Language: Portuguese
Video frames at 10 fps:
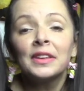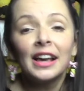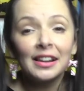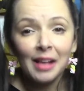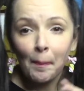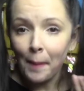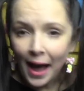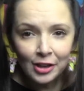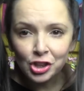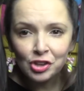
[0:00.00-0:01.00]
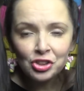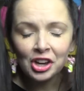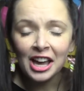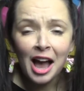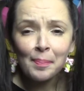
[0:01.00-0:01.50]
que ela tá pertinho de
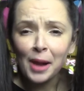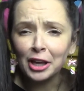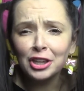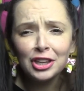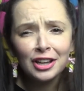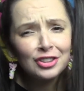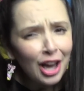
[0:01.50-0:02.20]
ganhar a plaquinha.